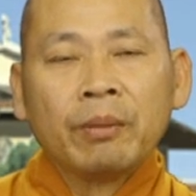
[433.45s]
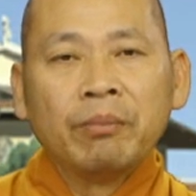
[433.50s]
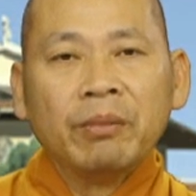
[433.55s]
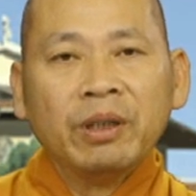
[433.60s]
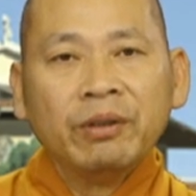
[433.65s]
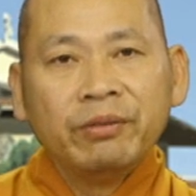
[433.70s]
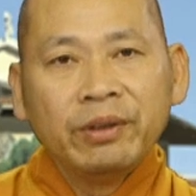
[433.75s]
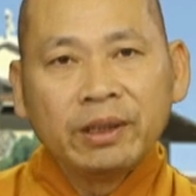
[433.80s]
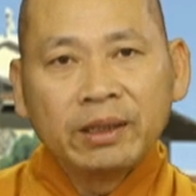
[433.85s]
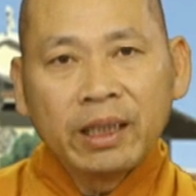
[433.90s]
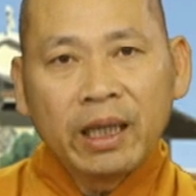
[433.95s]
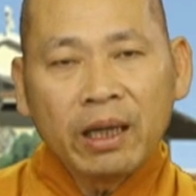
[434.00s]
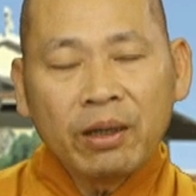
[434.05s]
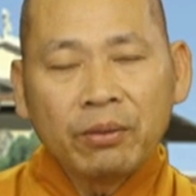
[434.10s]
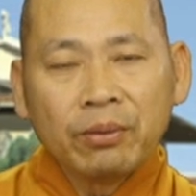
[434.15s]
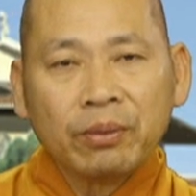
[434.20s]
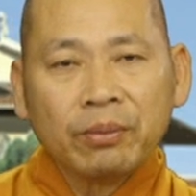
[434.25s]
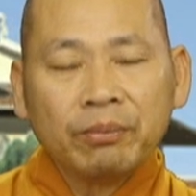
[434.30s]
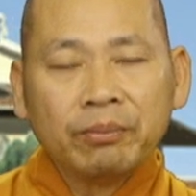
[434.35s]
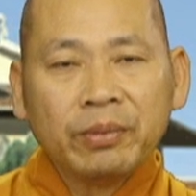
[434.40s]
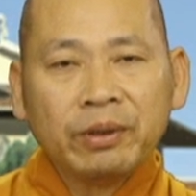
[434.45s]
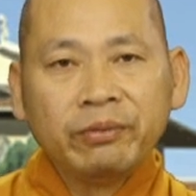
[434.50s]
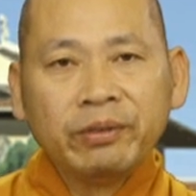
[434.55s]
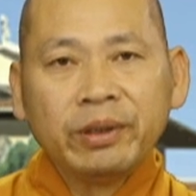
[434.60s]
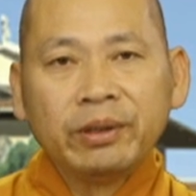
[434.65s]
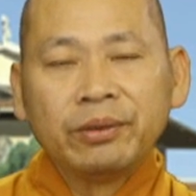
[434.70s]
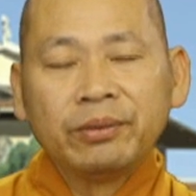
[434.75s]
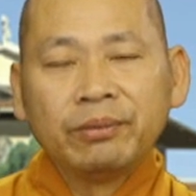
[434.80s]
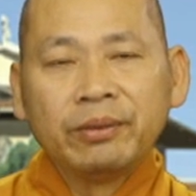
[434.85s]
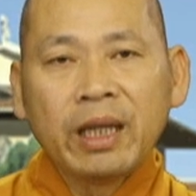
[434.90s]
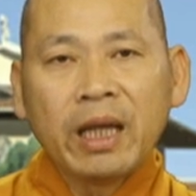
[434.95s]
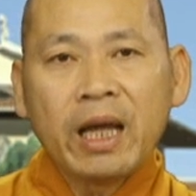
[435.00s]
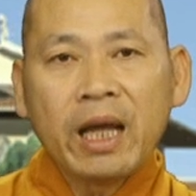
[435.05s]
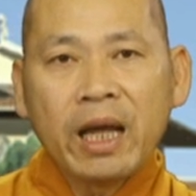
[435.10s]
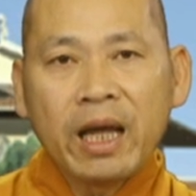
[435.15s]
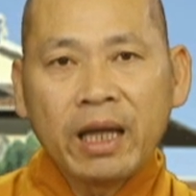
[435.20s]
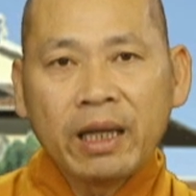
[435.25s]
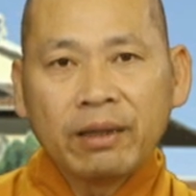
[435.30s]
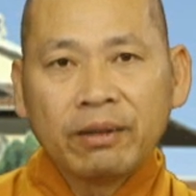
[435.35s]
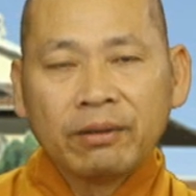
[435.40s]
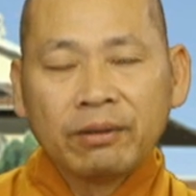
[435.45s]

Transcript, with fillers: bởi vì sao bởi vì chúng ta